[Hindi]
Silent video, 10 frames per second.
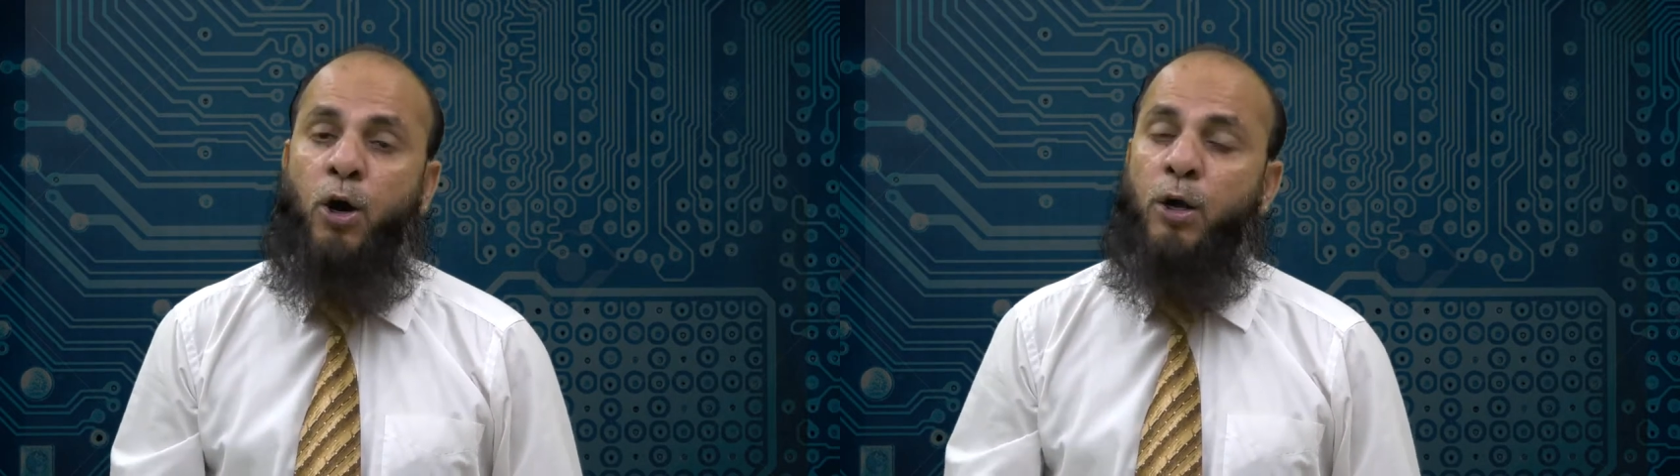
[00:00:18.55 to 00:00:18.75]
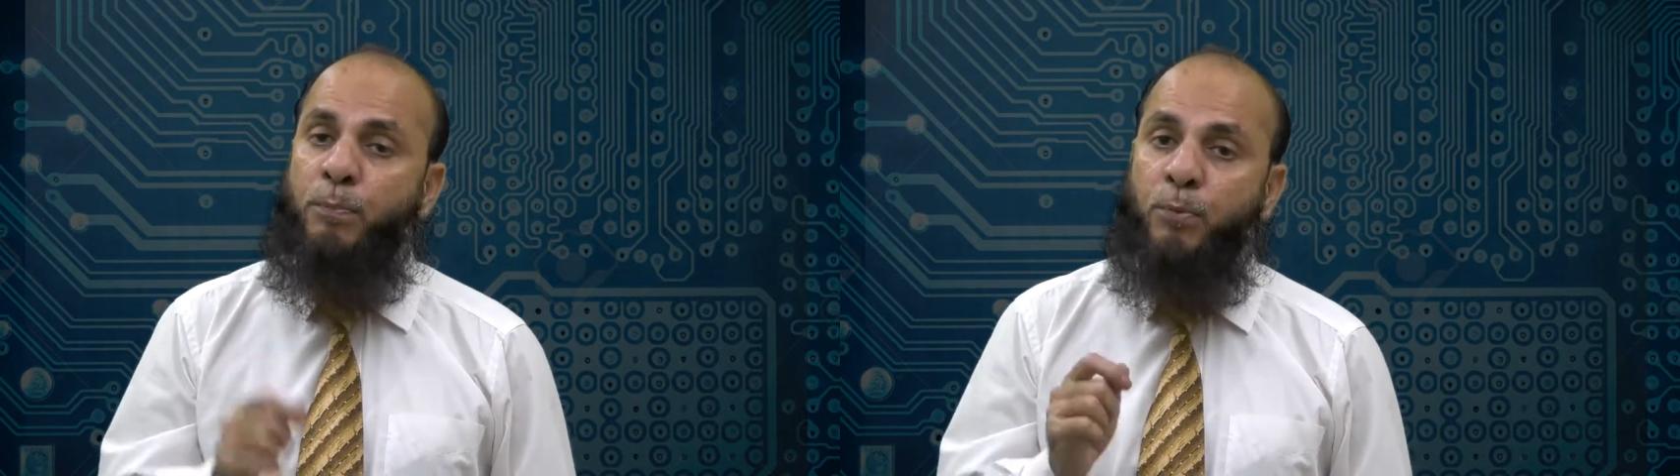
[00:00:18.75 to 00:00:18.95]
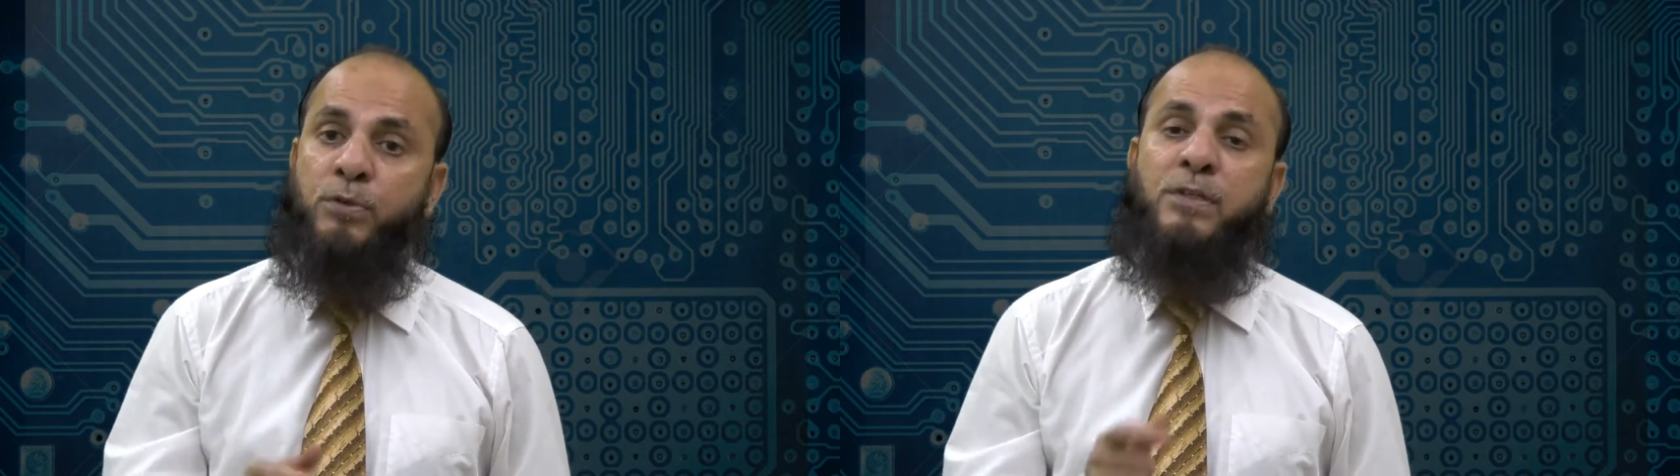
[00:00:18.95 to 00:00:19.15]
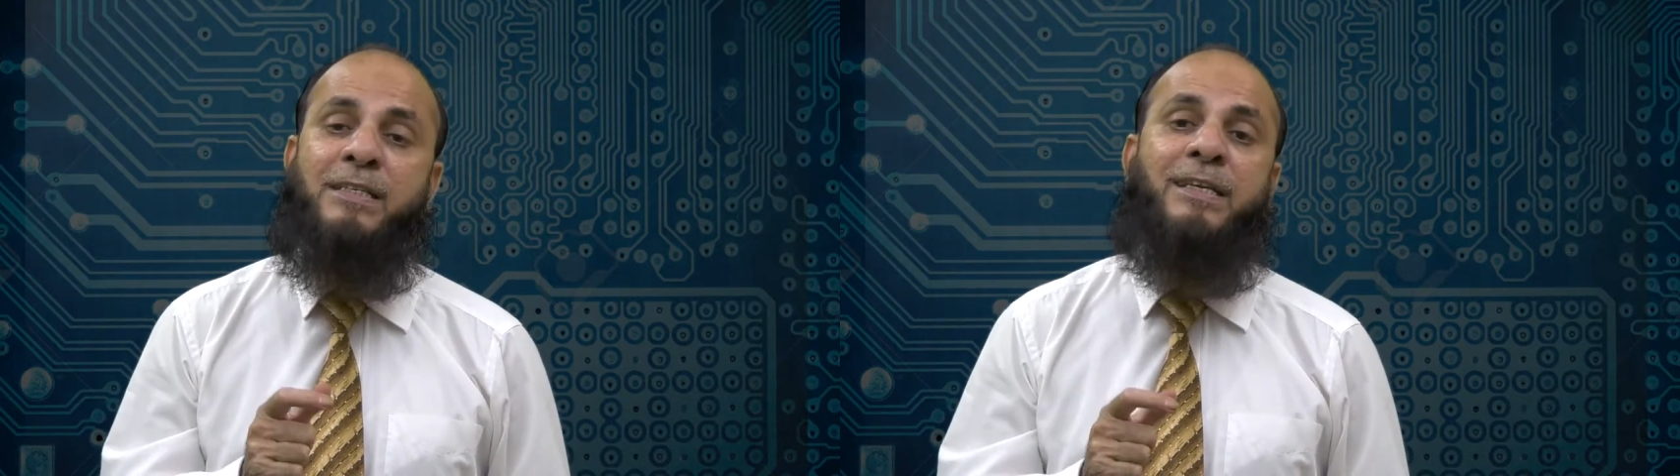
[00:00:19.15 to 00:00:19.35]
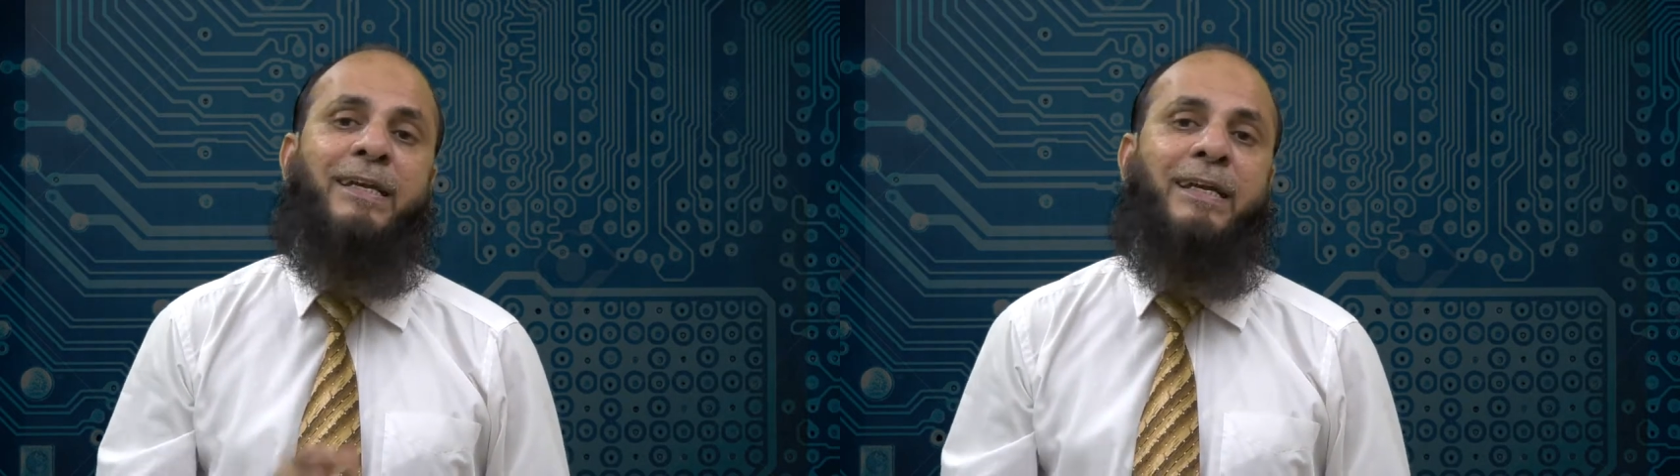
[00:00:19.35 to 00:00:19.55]
और
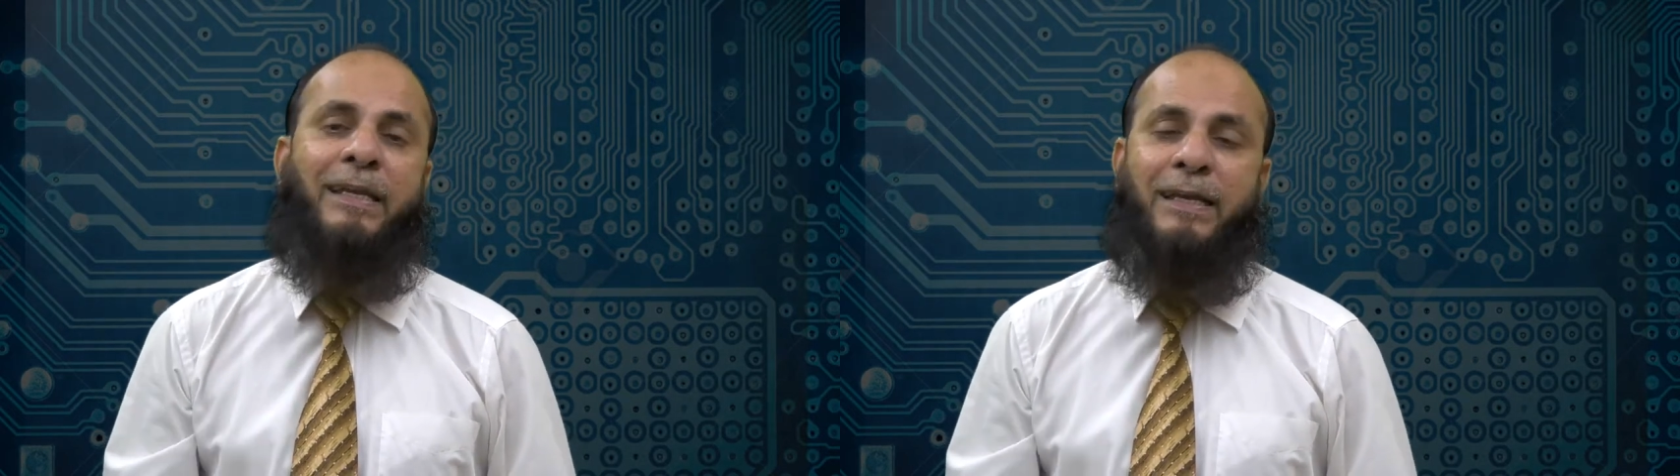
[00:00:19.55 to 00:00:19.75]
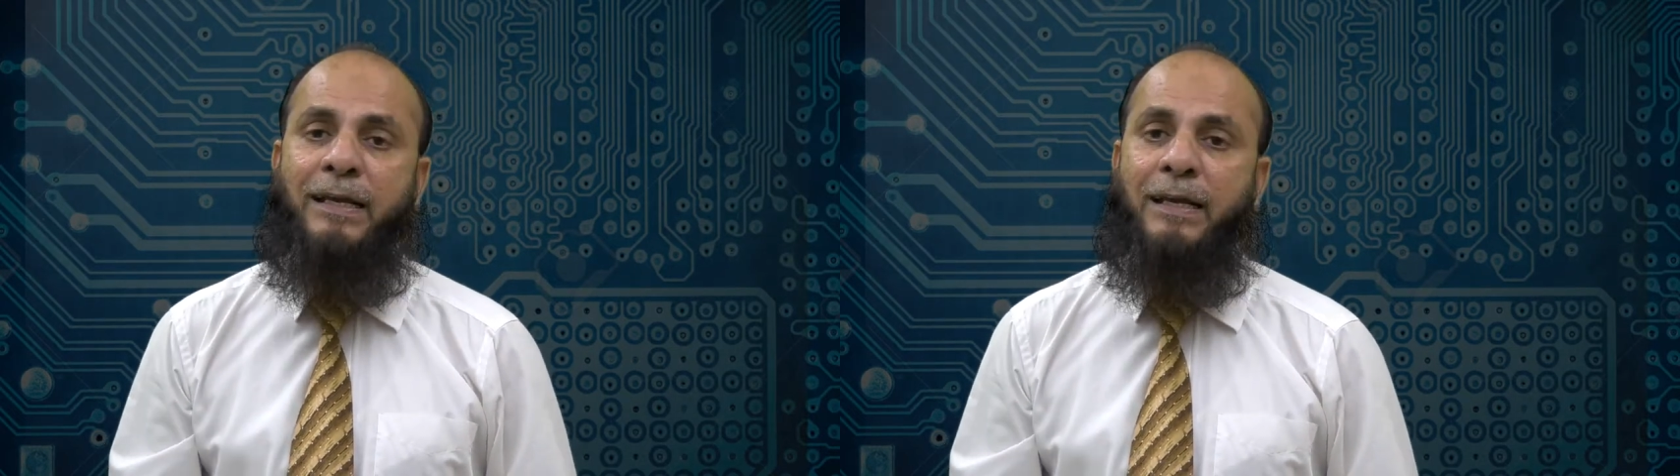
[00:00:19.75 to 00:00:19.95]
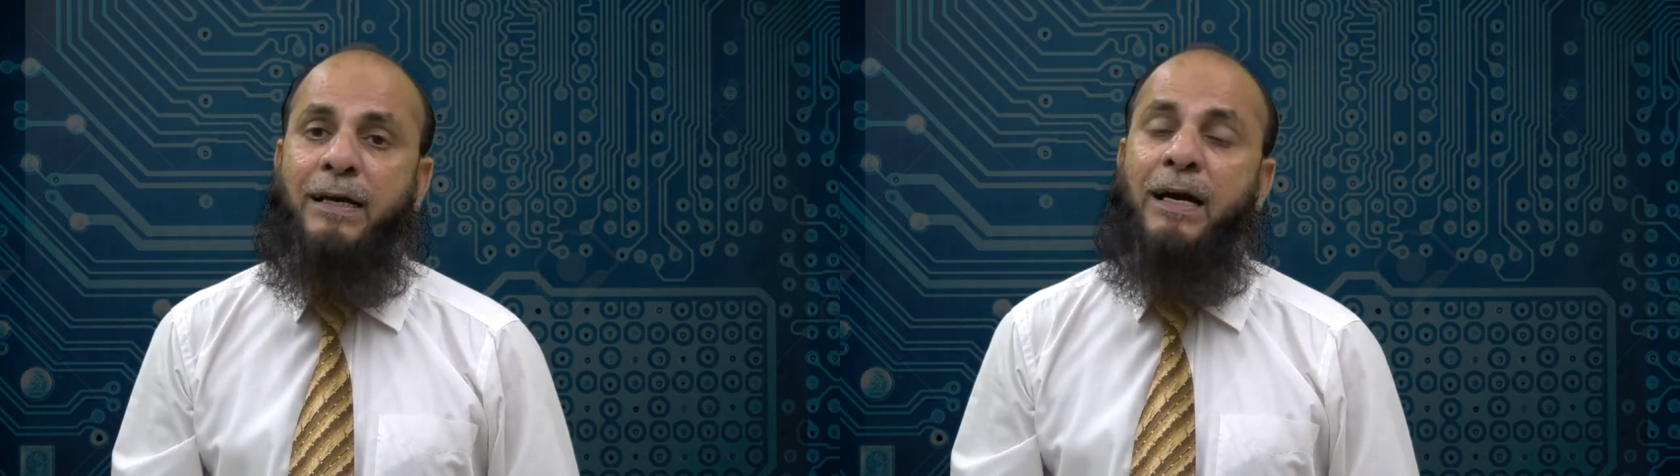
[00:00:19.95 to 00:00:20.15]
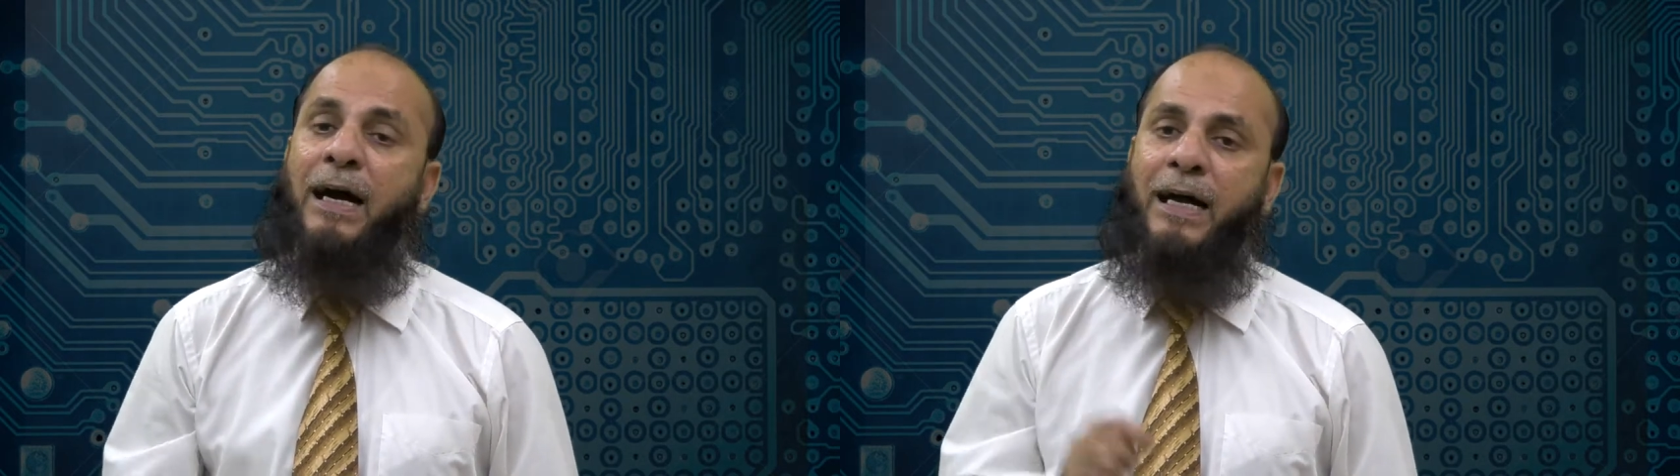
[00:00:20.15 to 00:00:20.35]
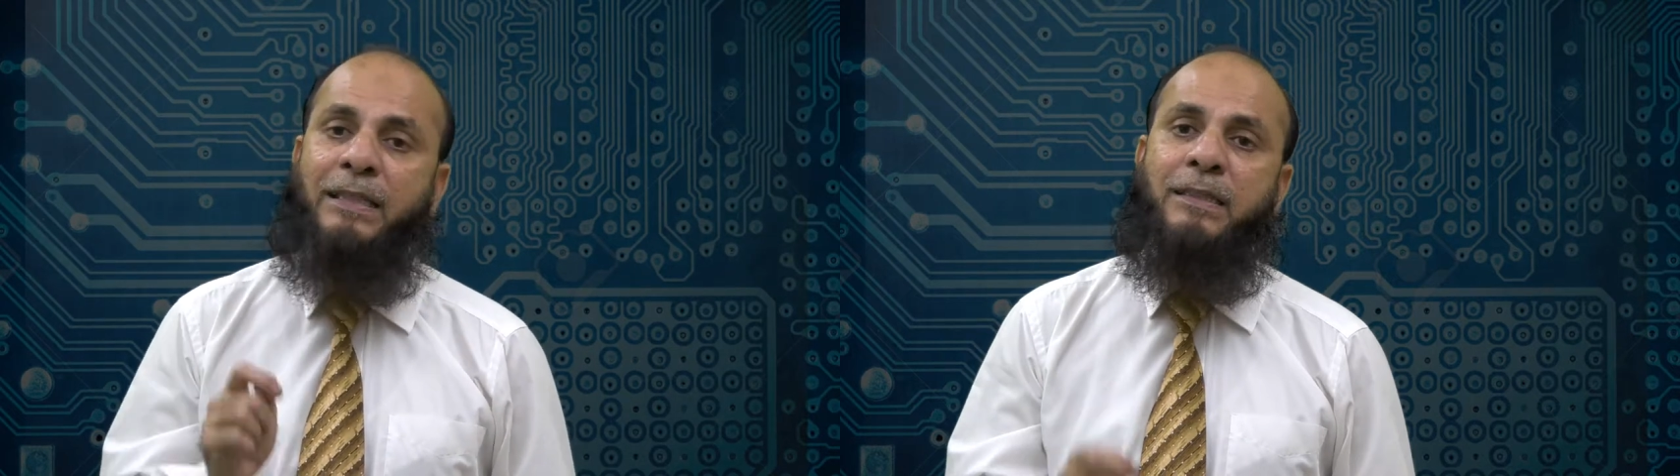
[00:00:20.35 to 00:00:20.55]
प्रोसेसर इंटेल का
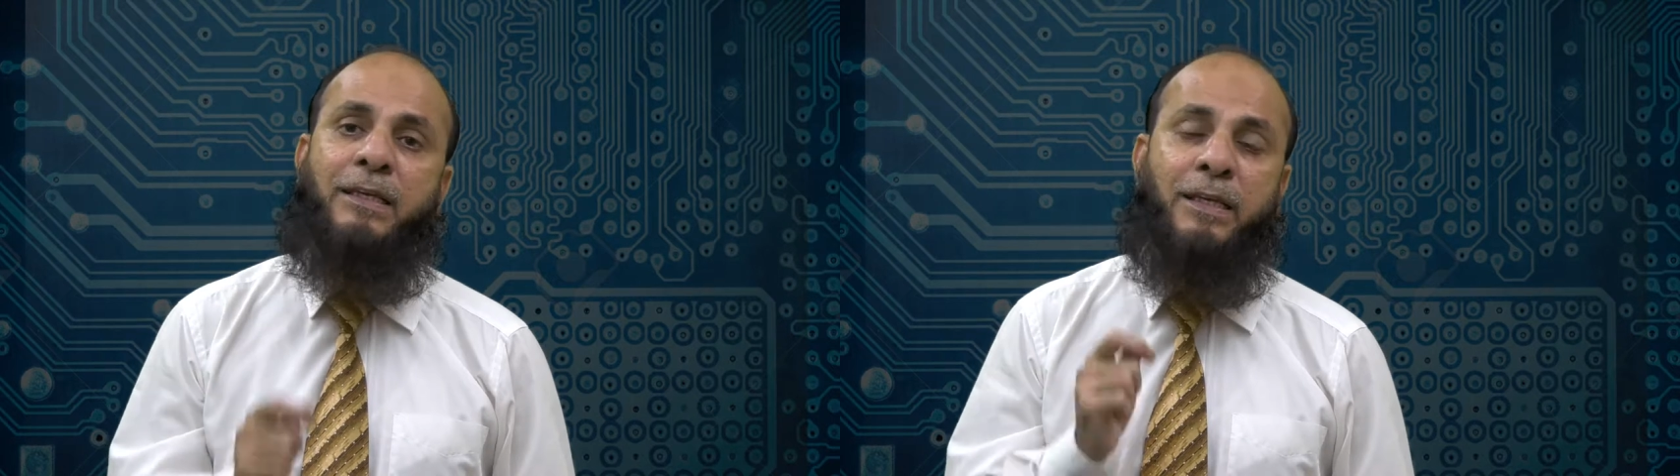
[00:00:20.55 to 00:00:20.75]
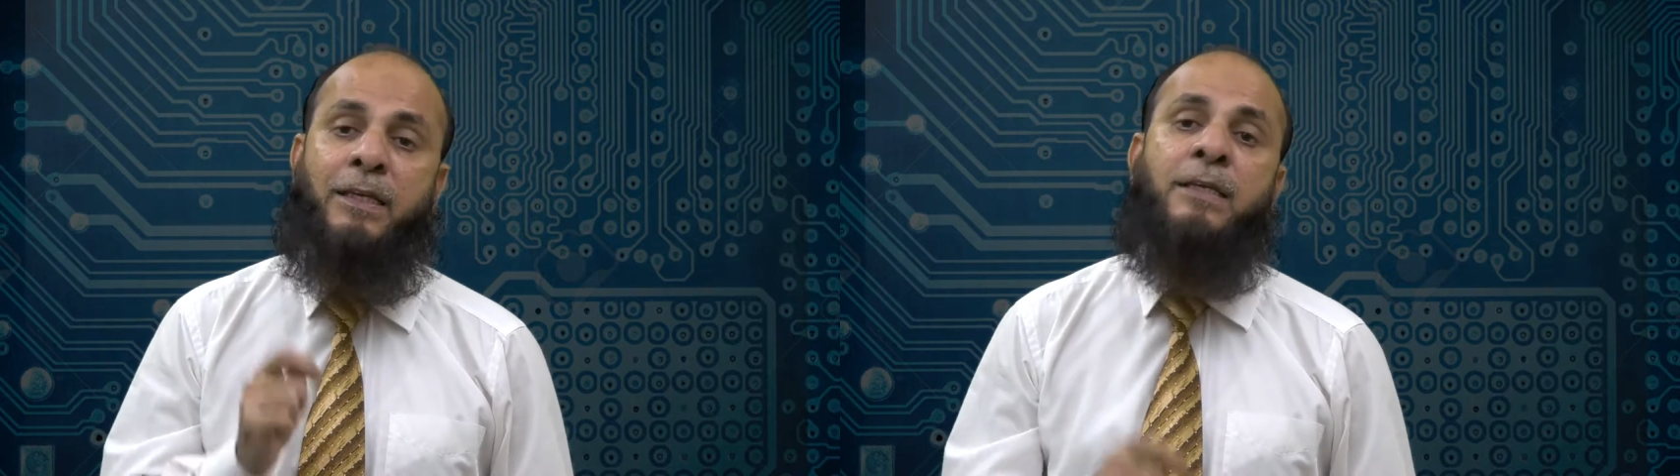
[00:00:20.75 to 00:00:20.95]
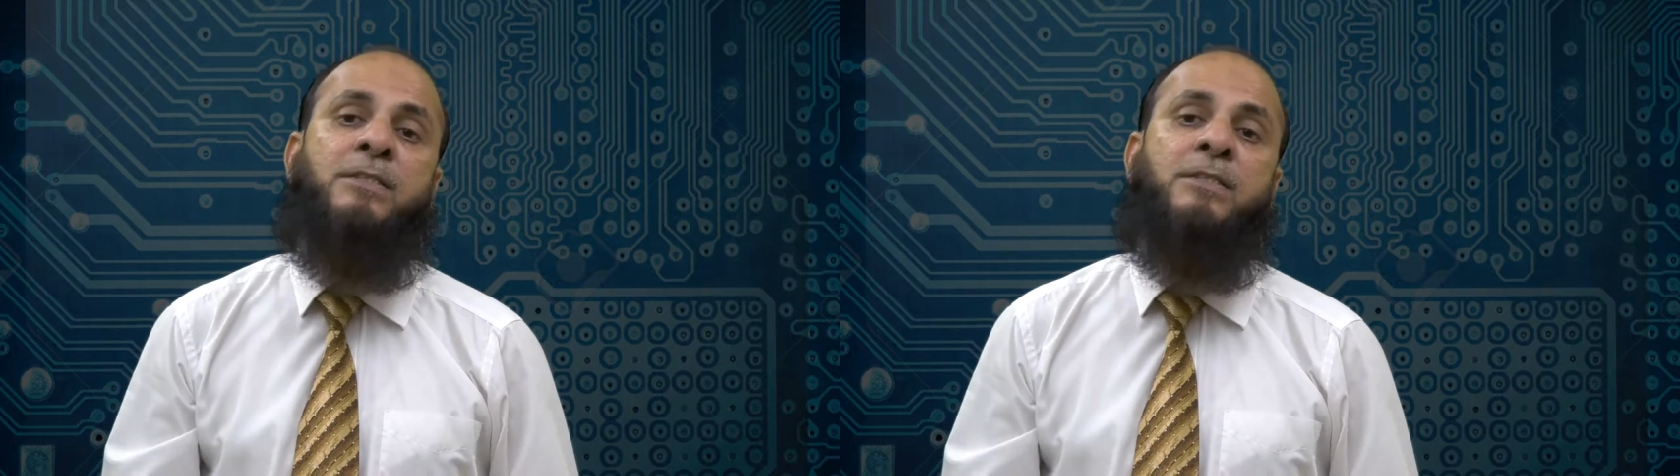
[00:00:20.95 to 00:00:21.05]
आई थ्री